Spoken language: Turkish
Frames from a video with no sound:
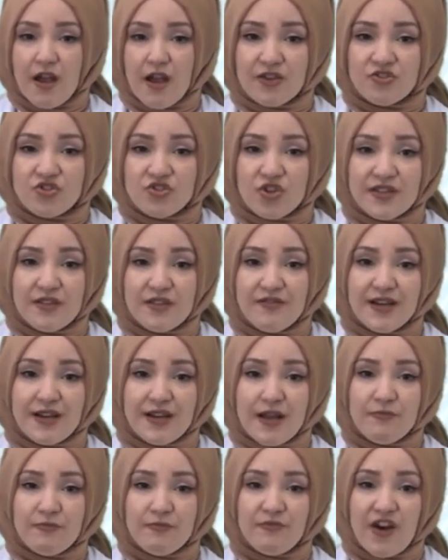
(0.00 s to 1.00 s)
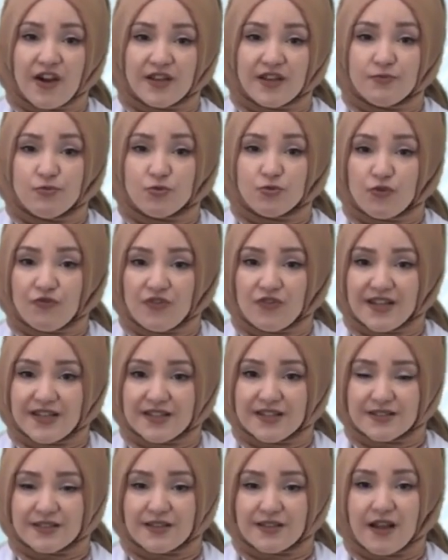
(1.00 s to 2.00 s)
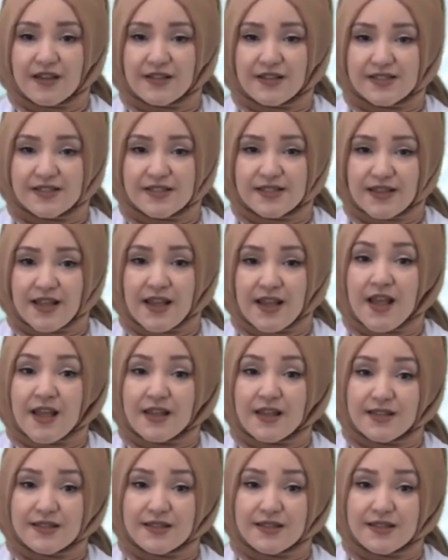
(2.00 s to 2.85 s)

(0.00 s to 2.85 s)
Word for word: Aşağıda verilen vadi profillerinin hangisinde